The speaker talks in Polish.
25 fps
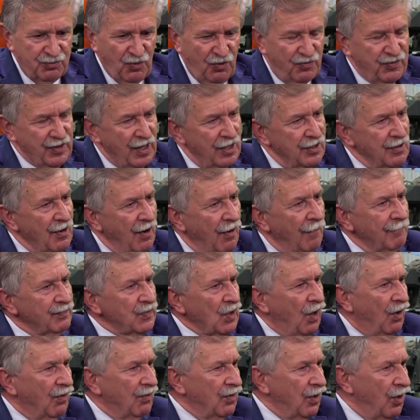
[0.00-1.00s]
Mówię
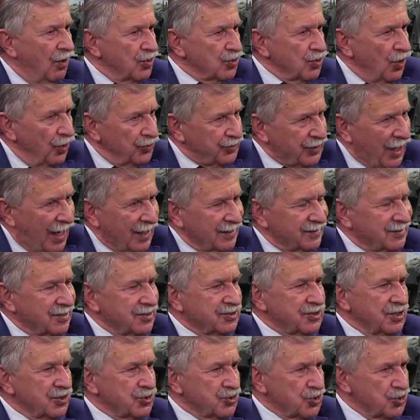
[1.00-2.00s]
o, o, o
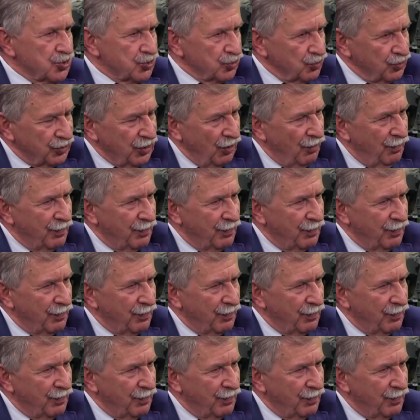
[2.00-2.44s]
taktyce czy sztuki